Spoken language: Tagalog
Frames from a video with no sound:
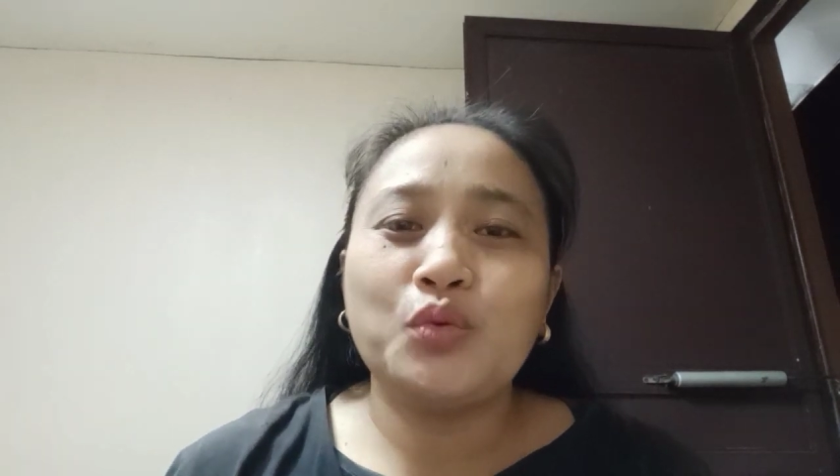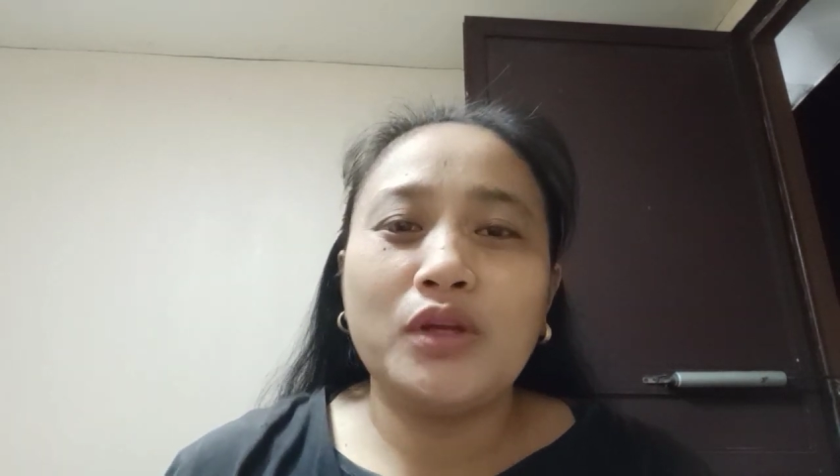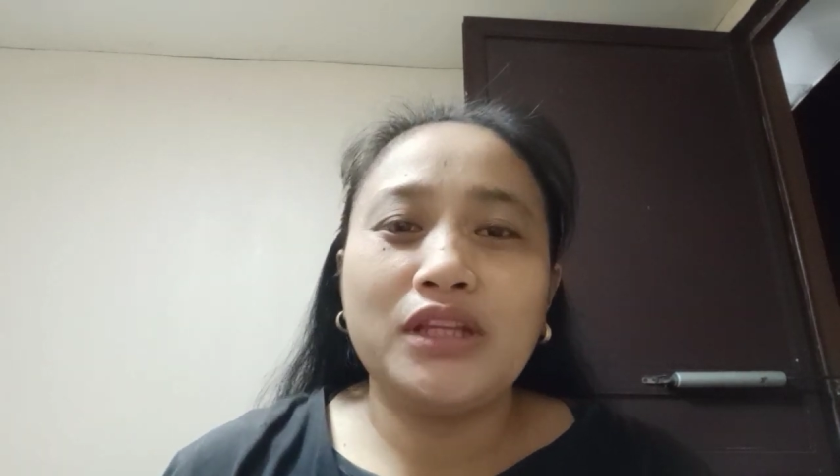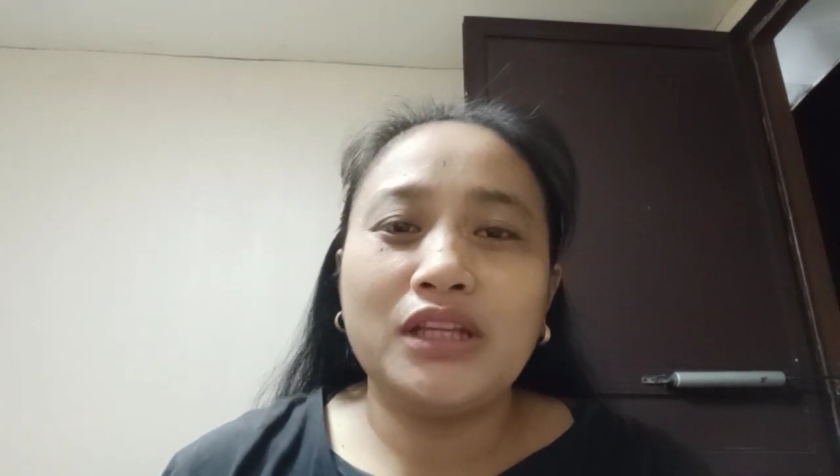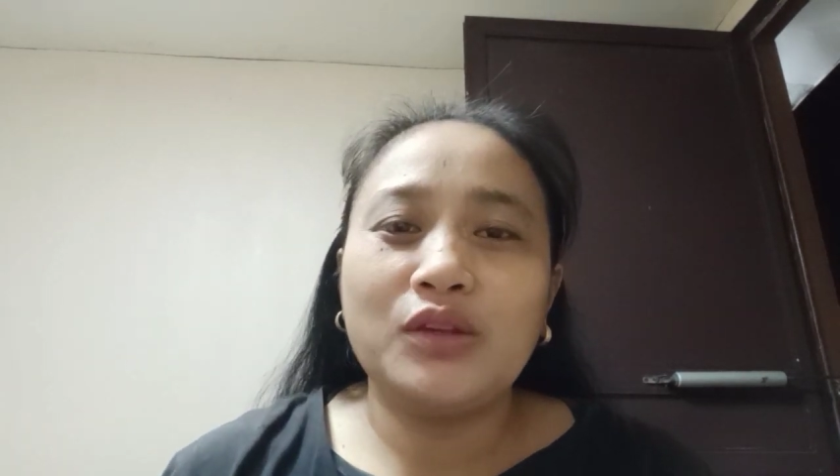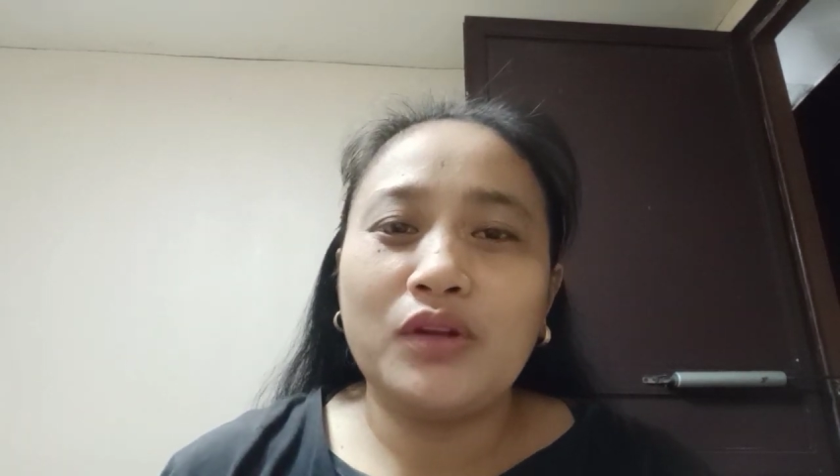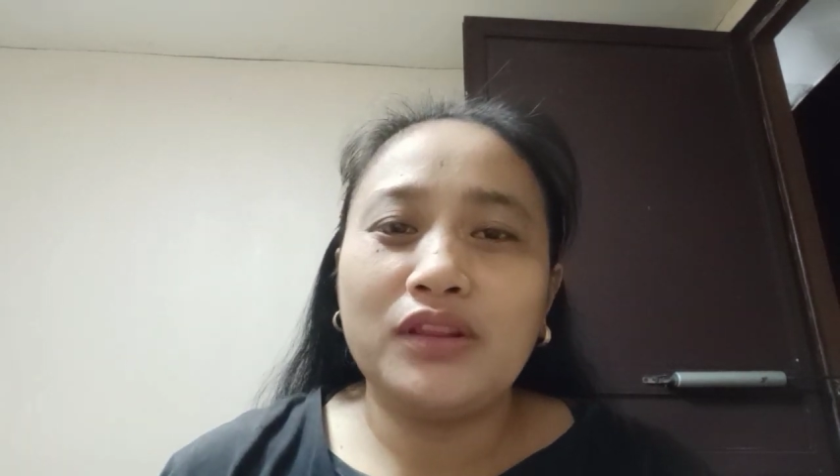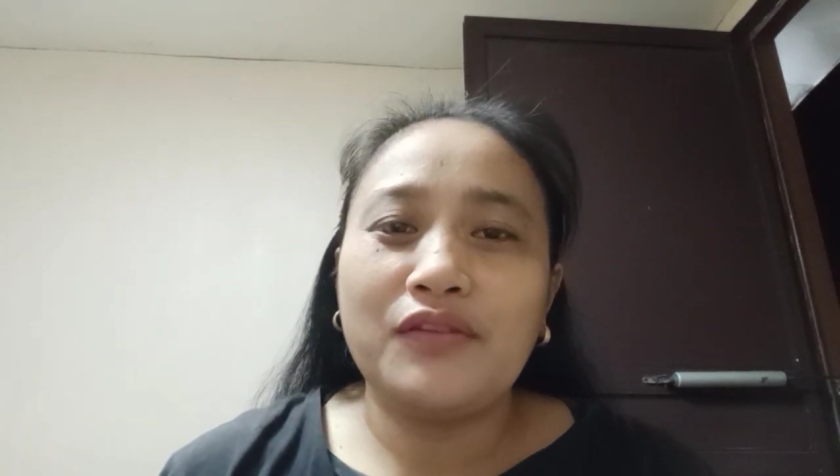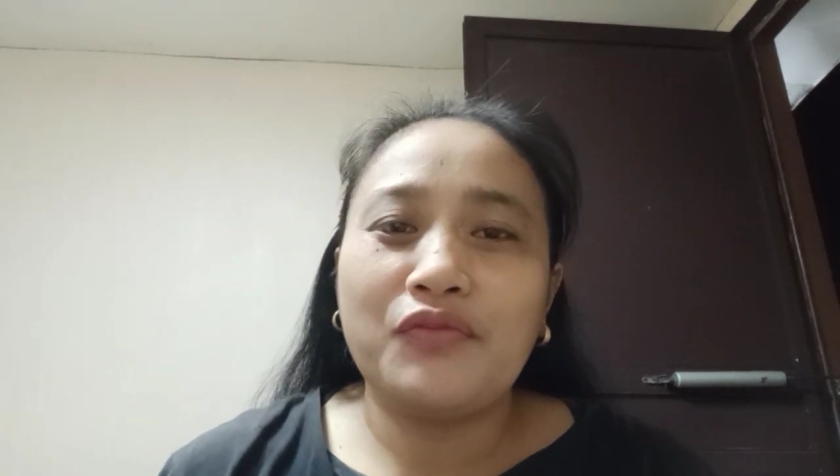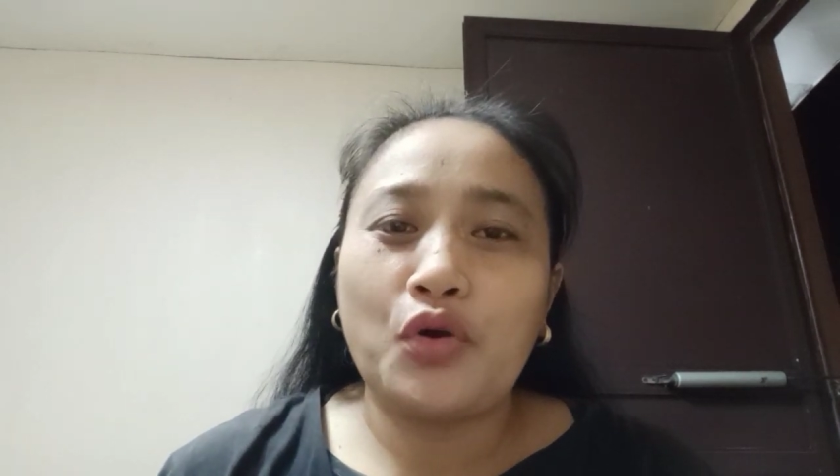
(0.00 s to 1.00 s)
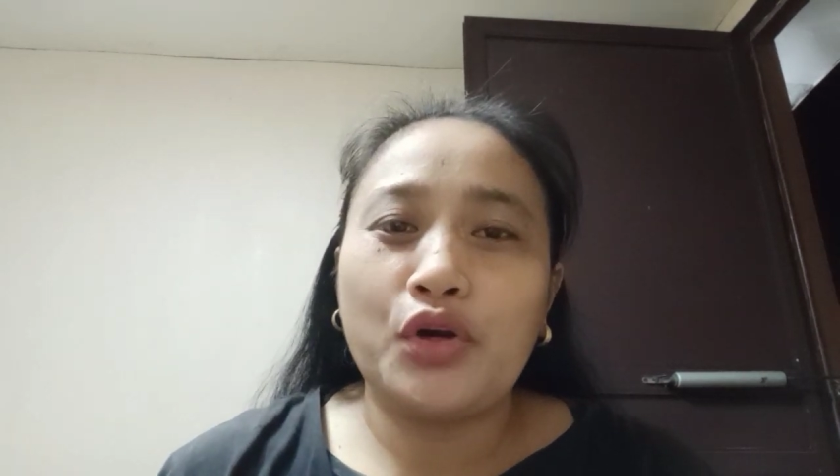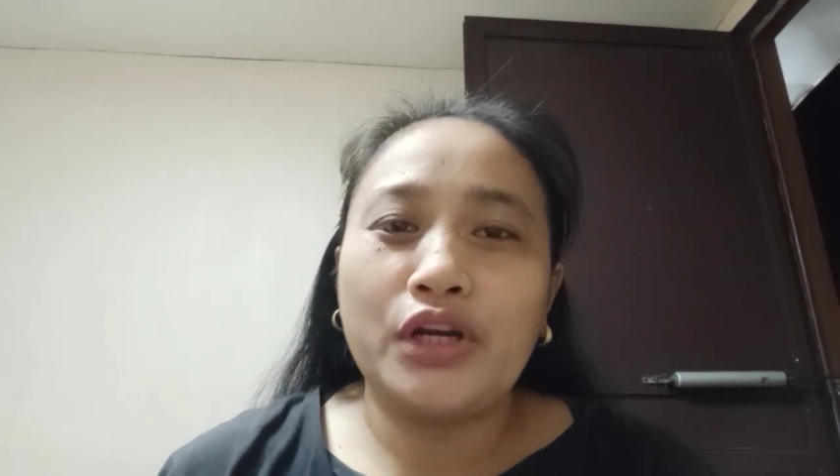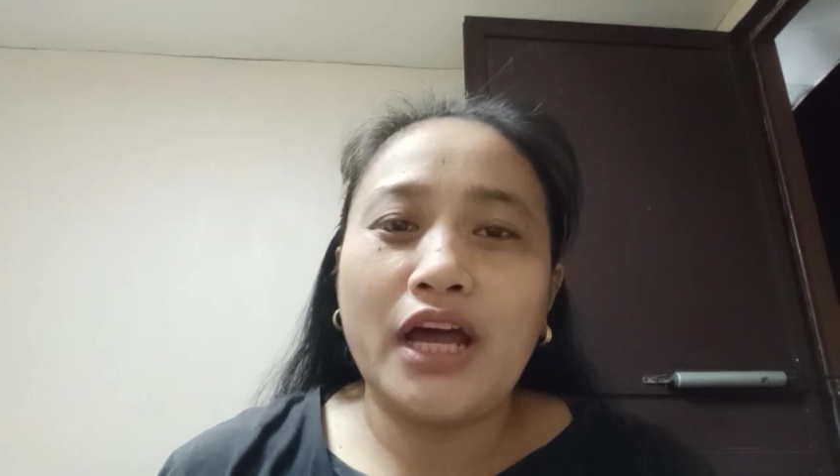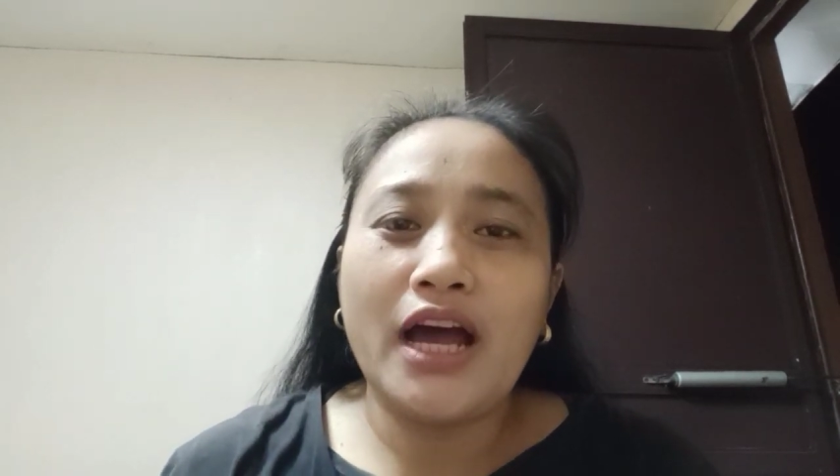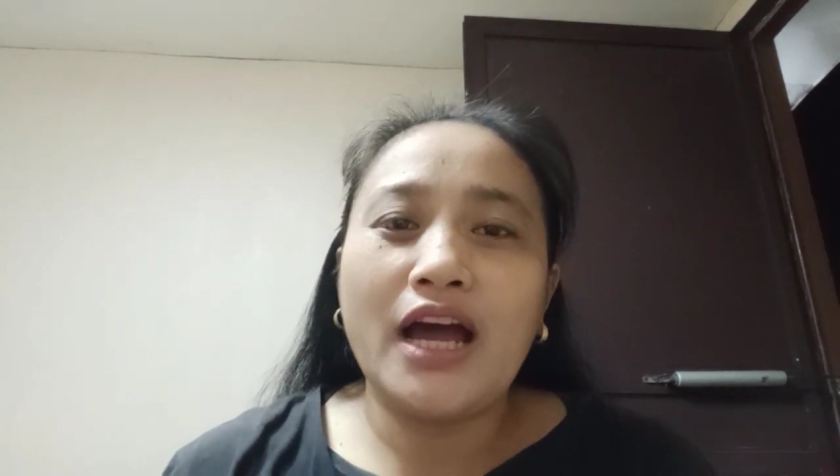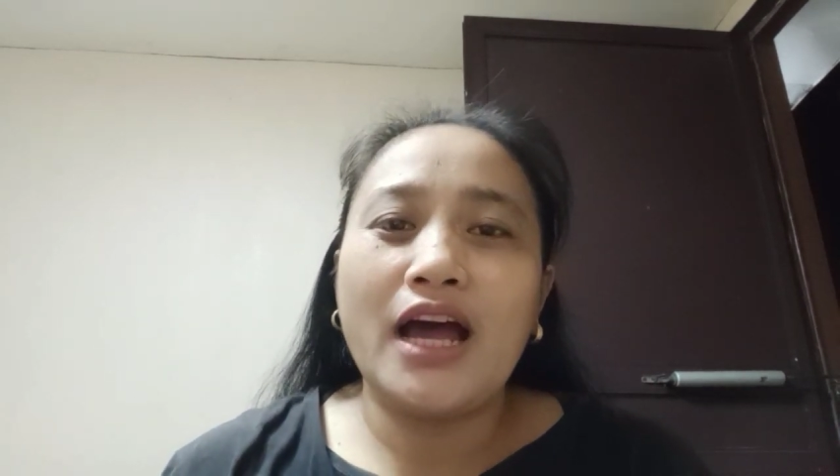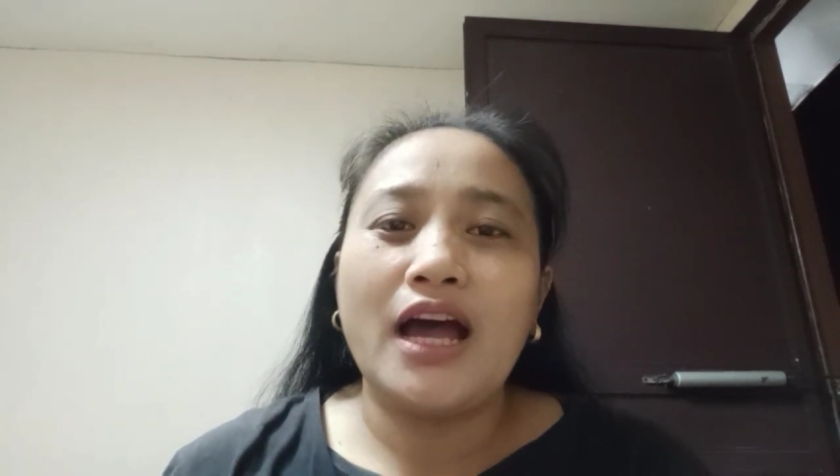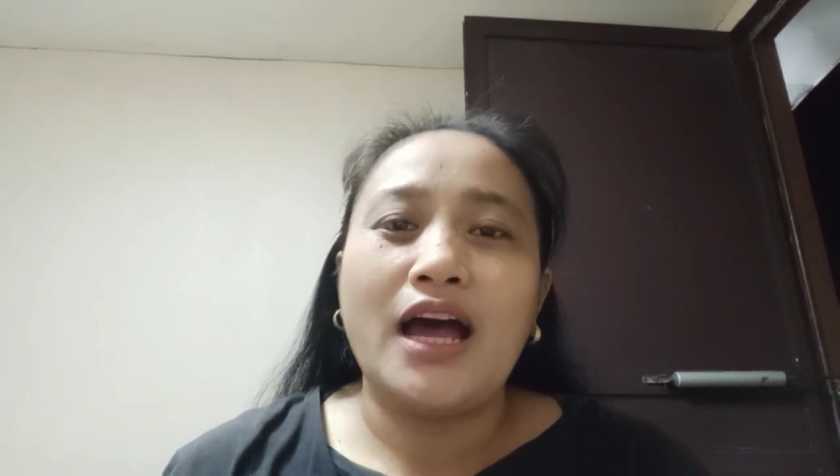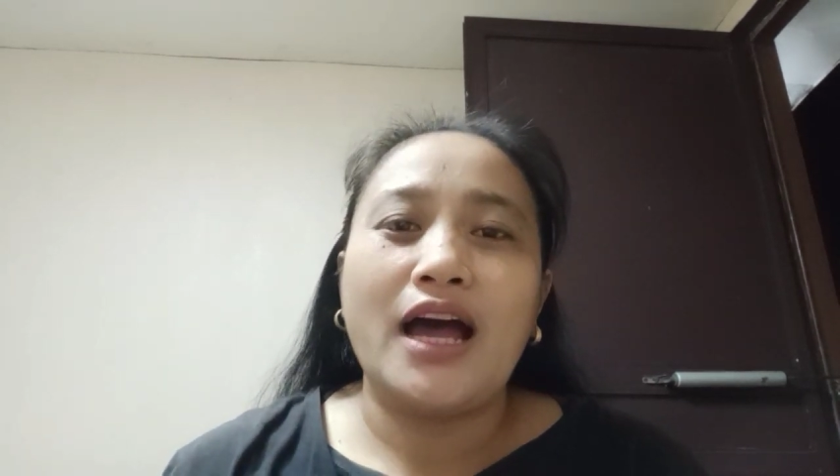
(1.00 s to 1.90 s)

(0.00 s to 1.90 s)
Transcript: 2024 na